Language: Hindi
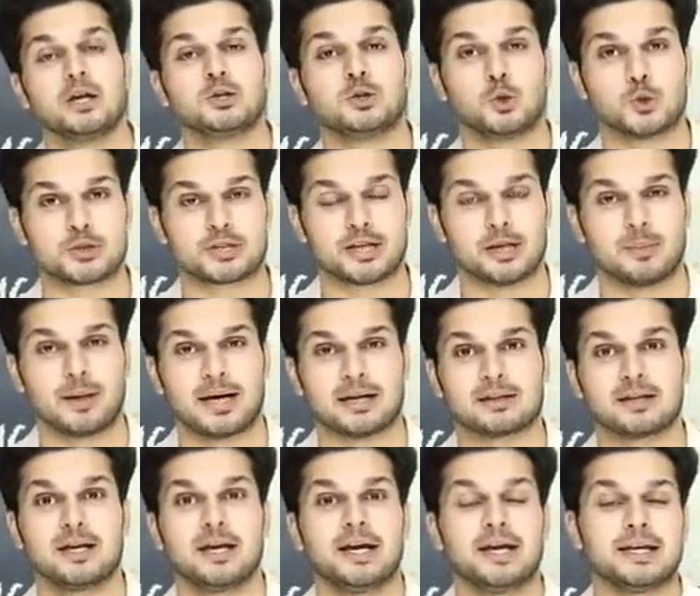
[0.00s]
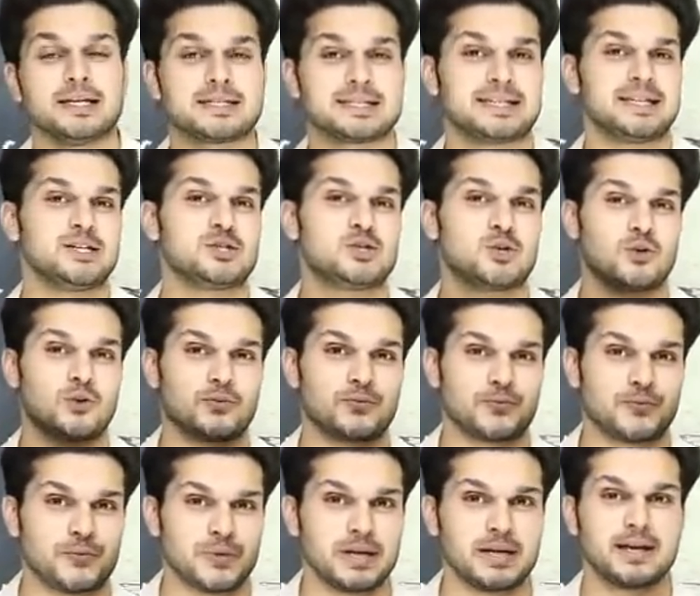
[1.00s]
दूसरी बात इसकी जो
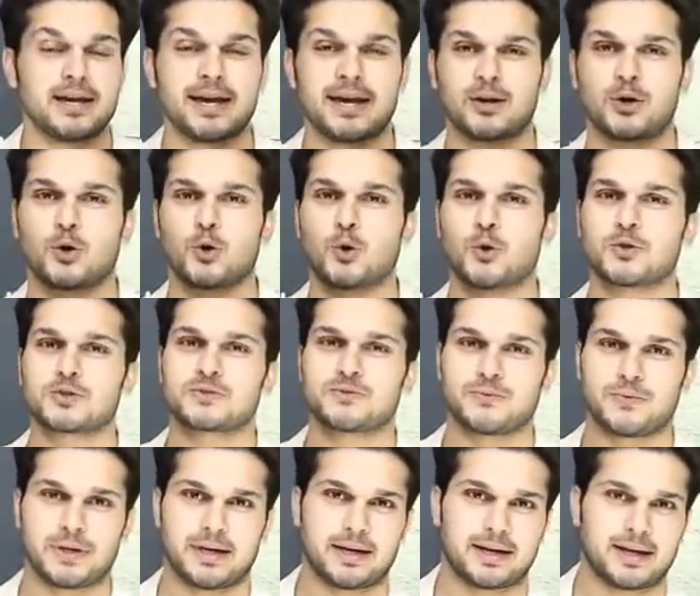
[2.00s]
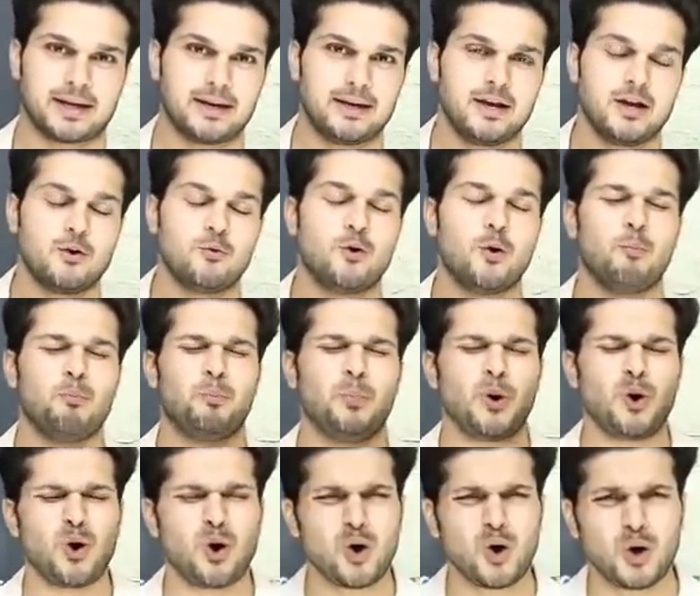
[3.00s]
फी है कोर्स फी है वो
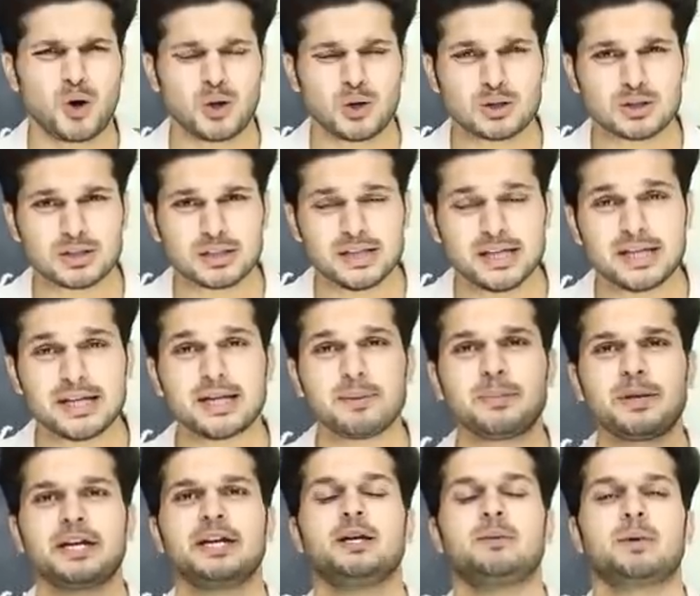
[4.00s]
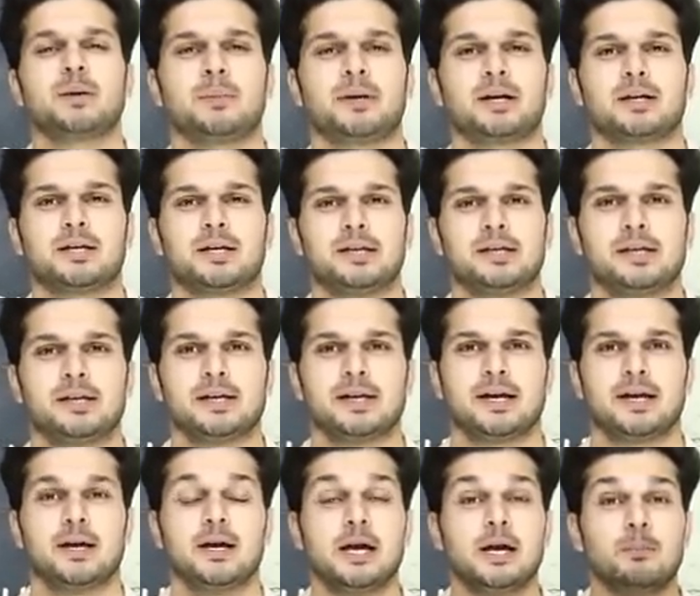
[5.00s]
बहुत ही मिनिमम रखी गई
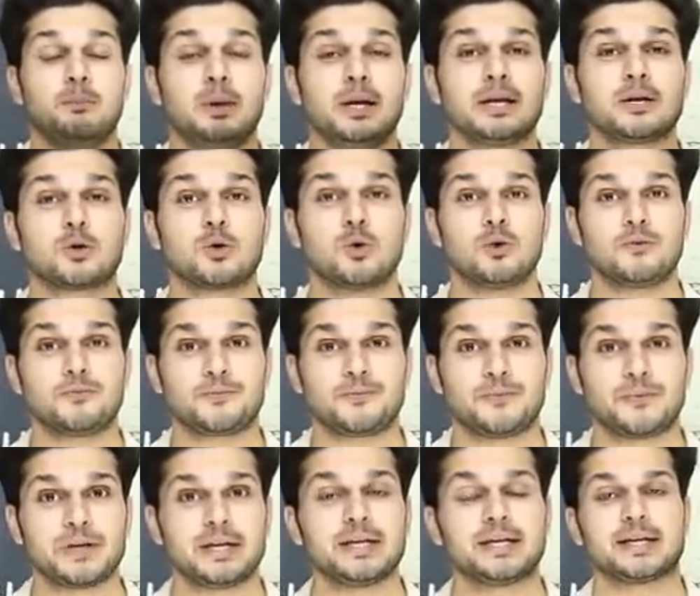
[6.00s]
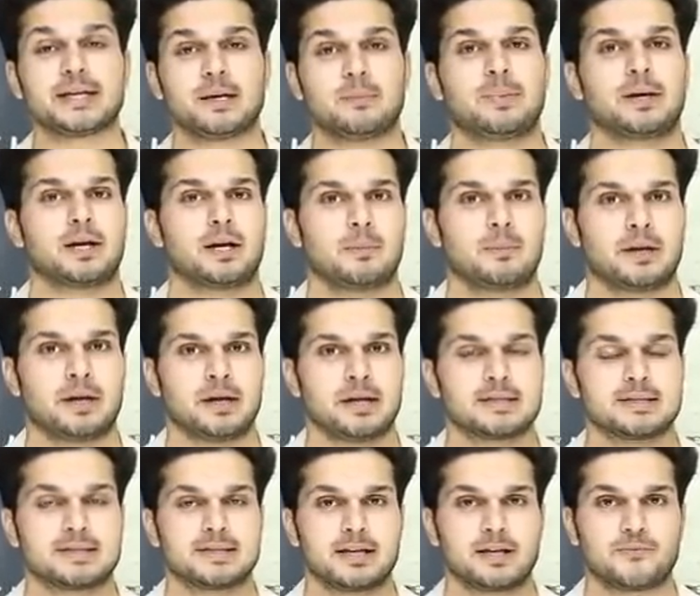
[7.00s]
है बिल्कुल फ्री के बराबर है
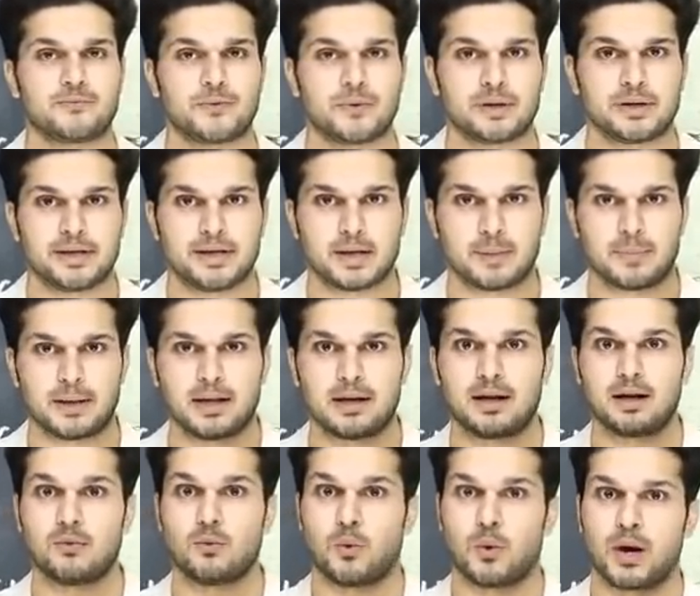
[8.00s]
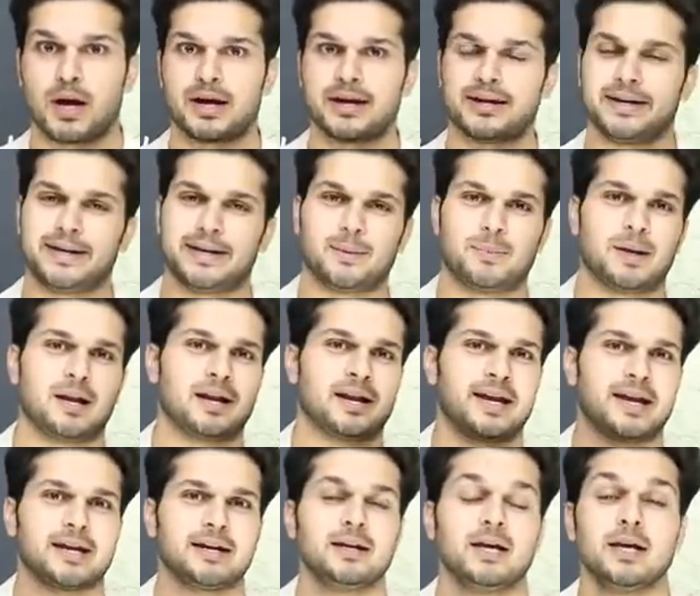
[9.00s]
सिर्फ डबल वन डबल
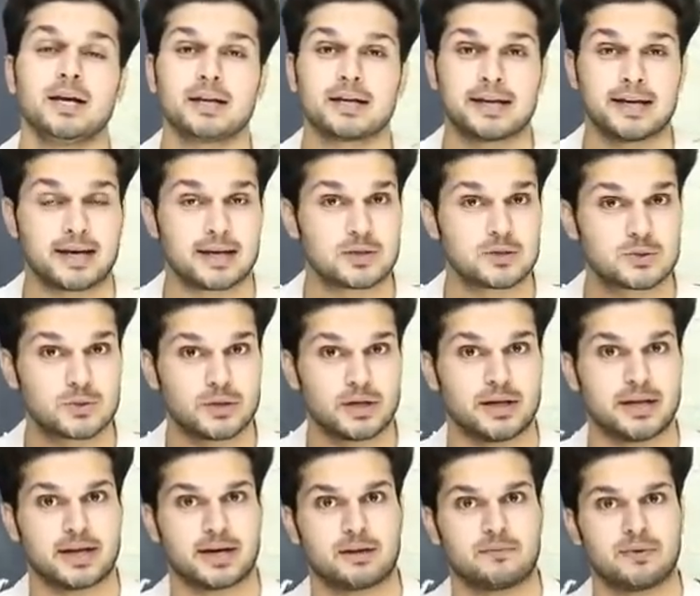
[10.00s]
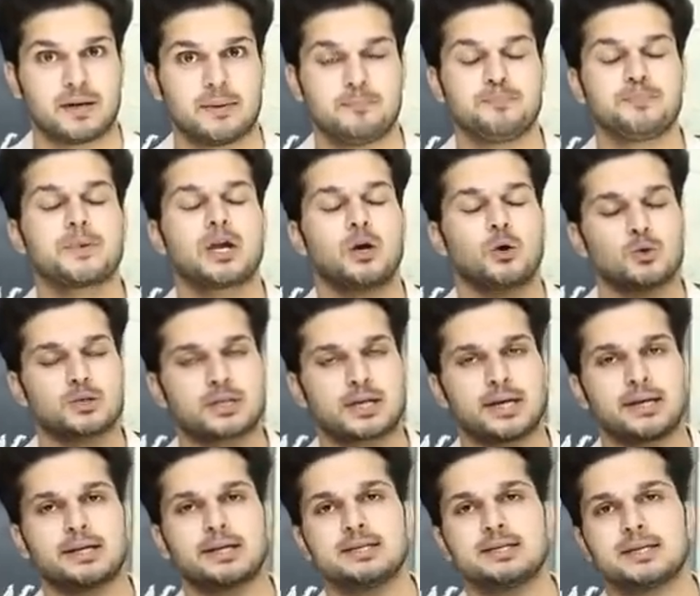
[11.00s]
नाइन ग्यारह सौ निन्यानवे उसका
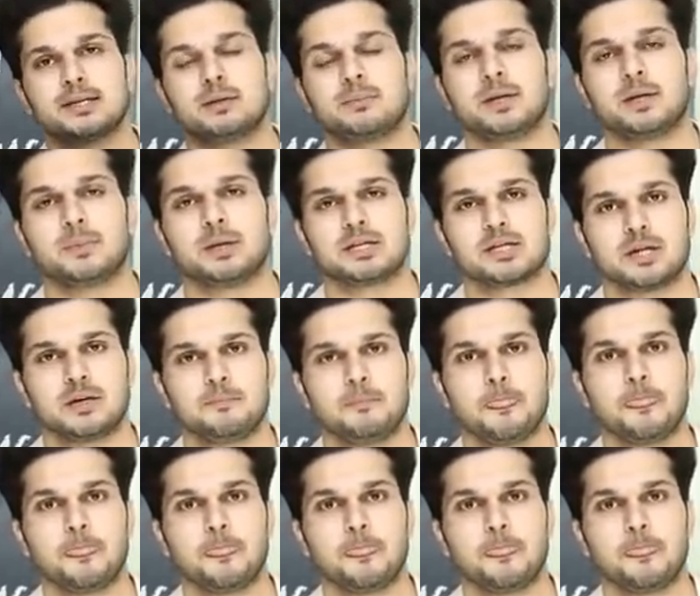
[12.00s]
एक रीज़न है मेरे बच्चे